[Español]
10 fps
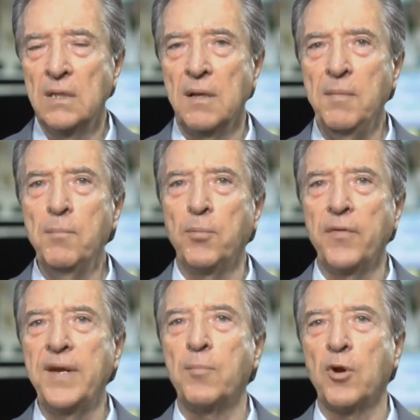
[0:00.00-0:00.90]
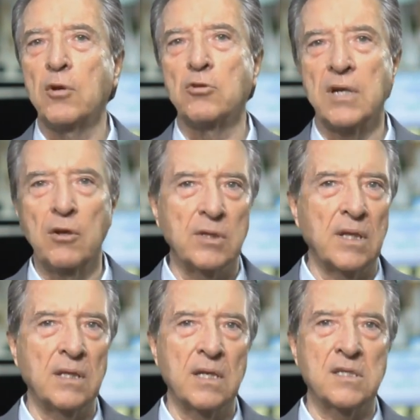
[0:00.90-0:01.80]
también podría por el contrario
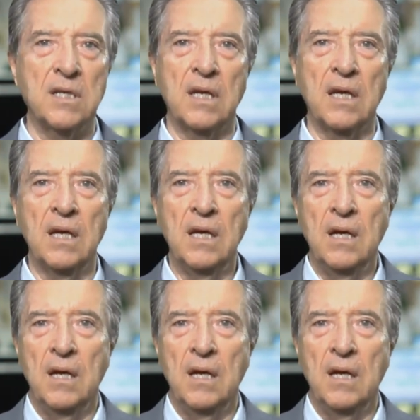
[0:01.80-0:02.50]
entenderse que